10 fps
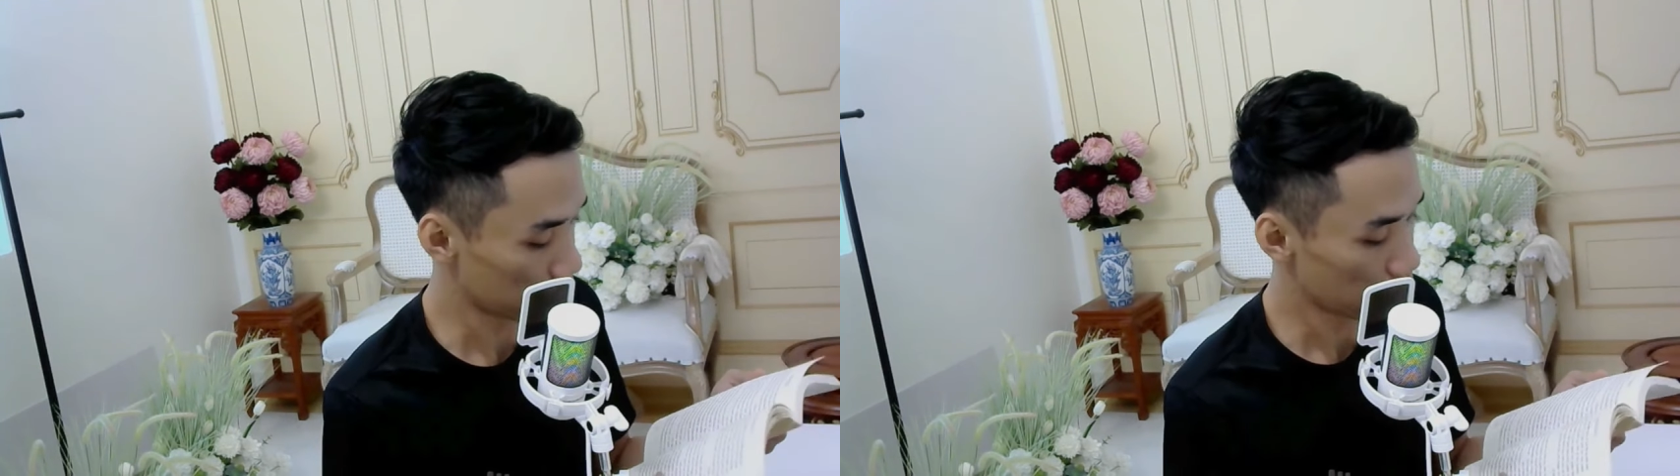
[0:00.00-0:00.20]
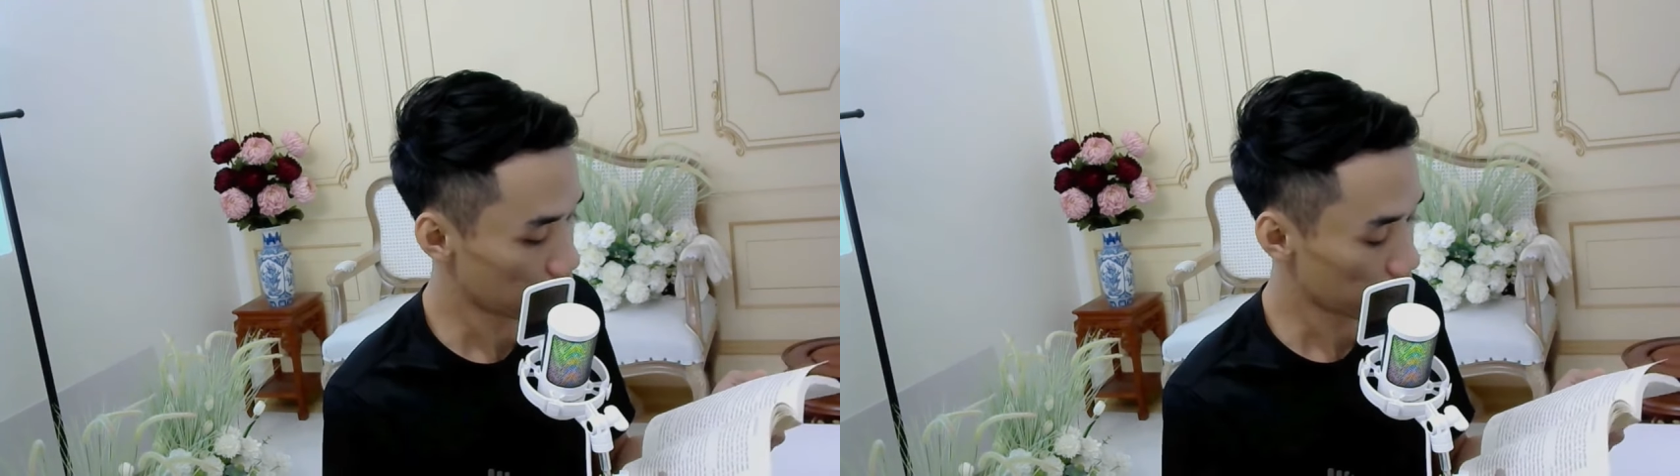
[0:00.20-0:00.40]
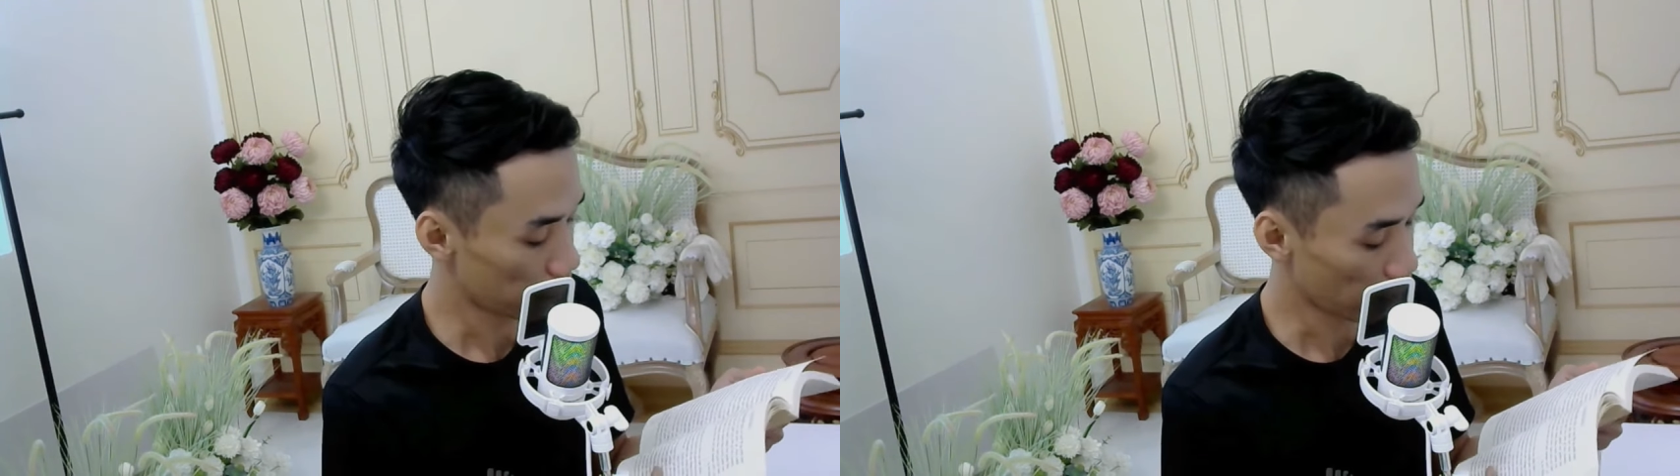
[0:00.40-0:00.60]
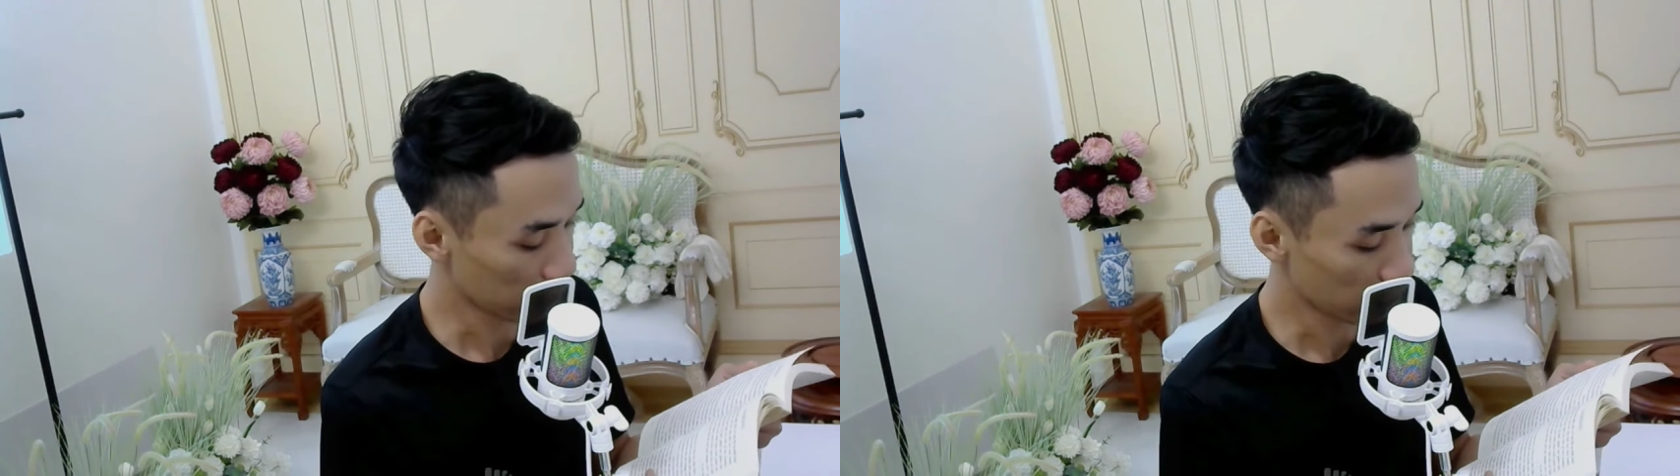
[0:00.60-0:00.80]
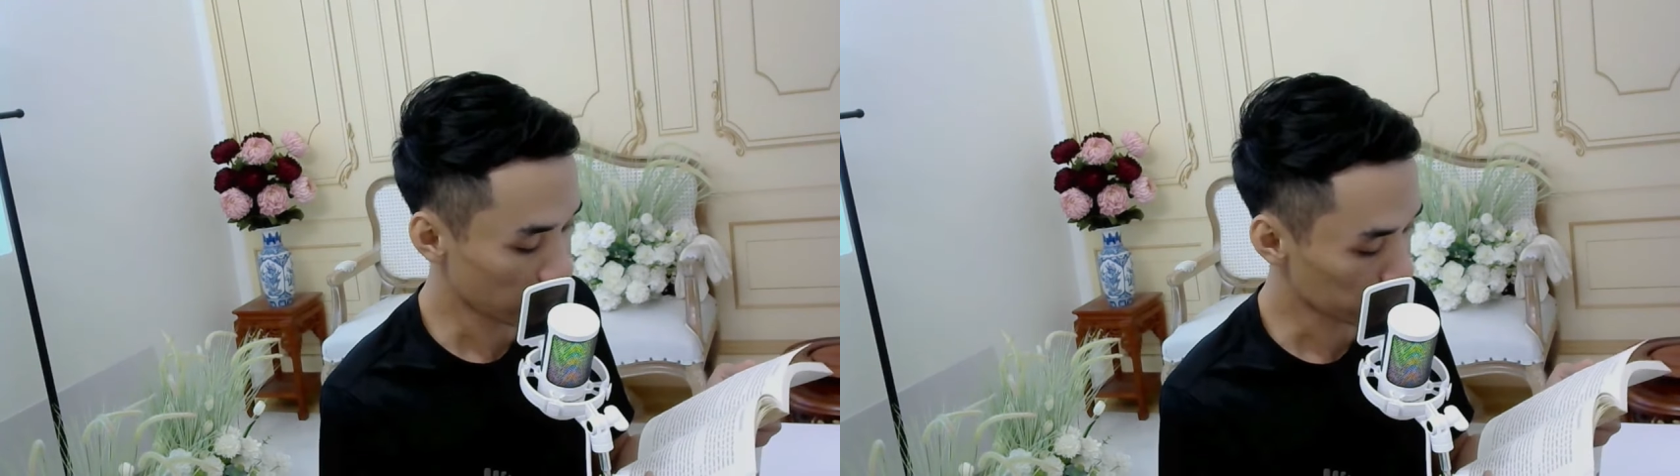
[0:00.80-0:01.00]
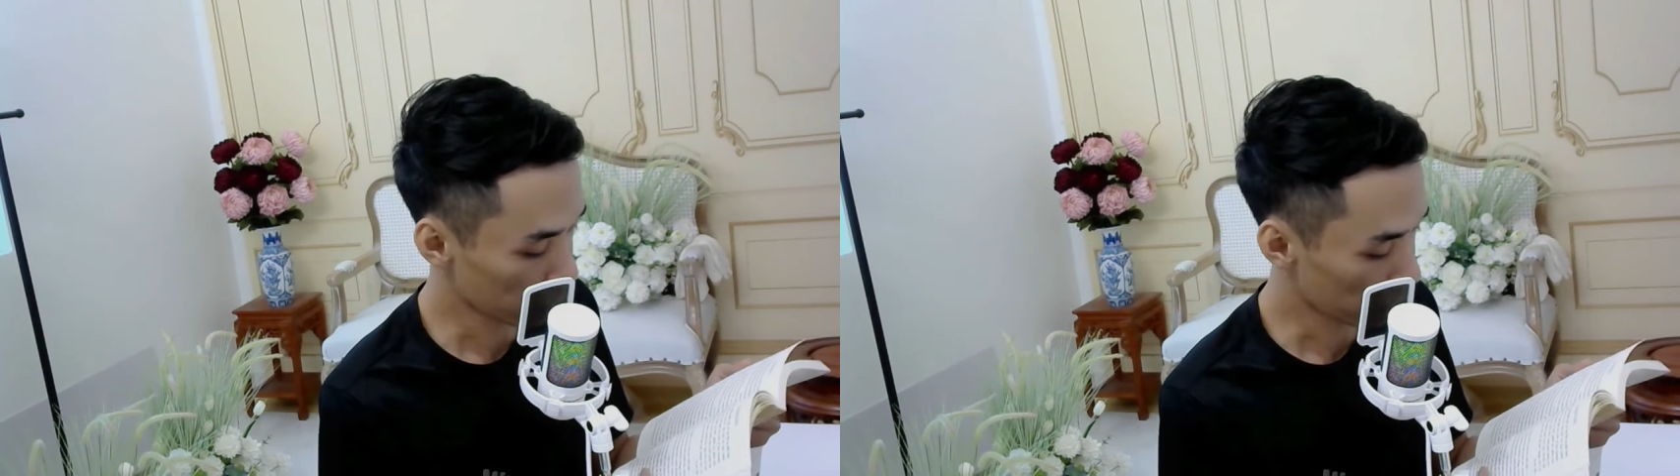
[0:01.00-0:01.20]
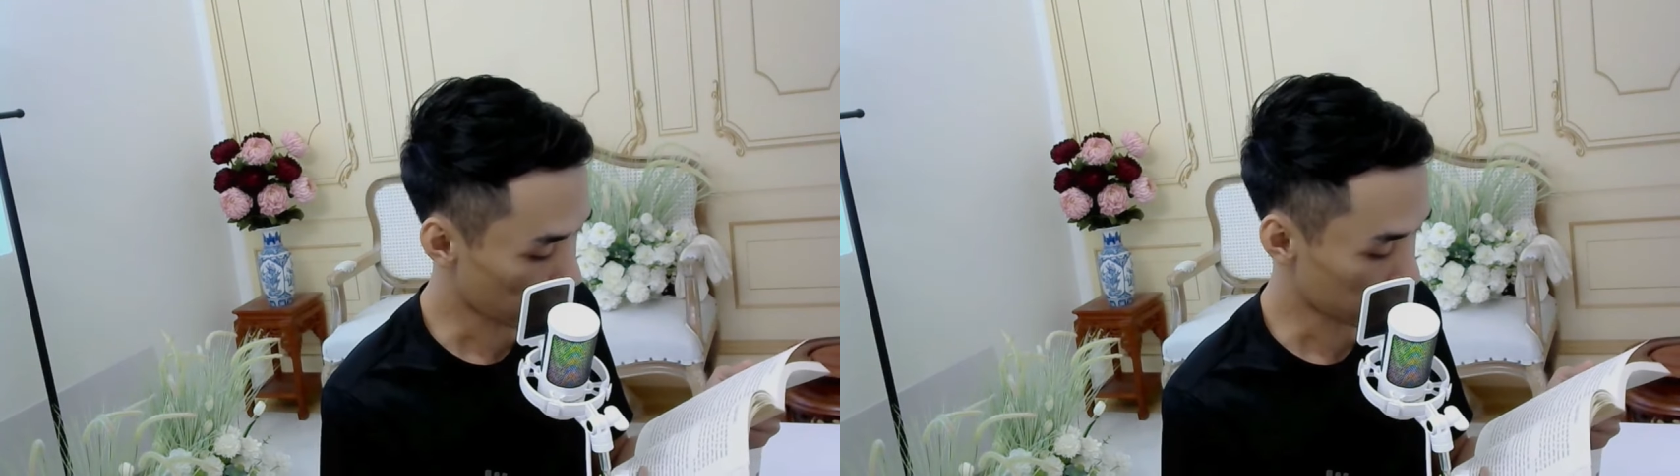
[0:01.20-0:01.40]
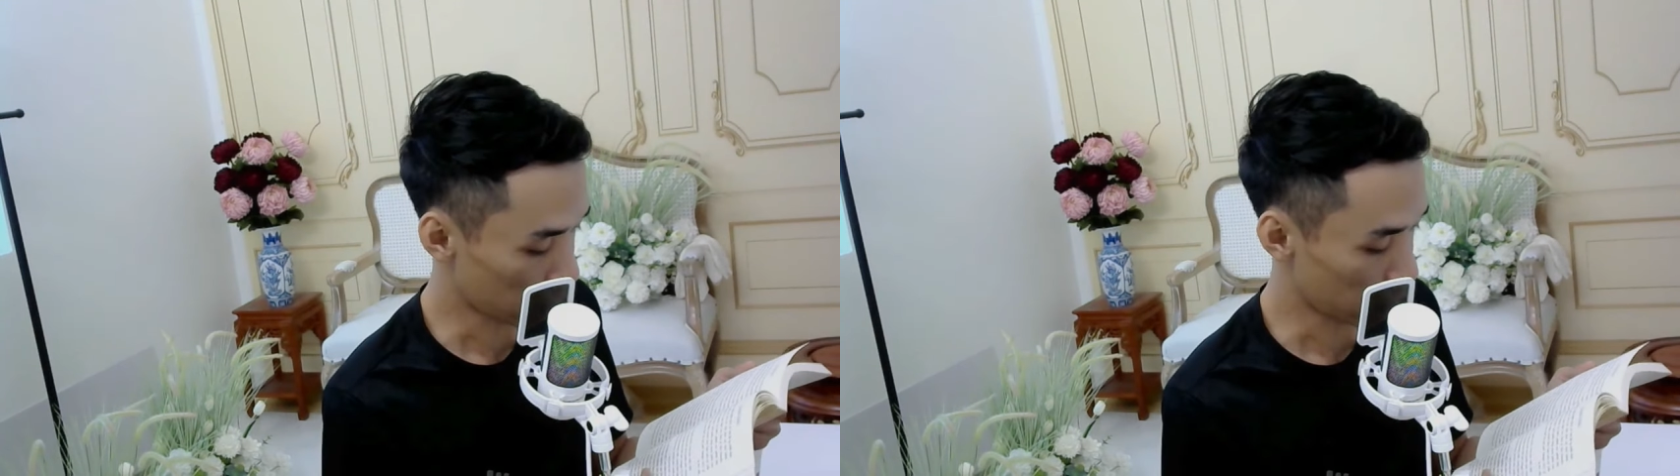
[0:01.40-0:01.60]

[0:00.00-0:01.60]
và gánh chịu số phận này.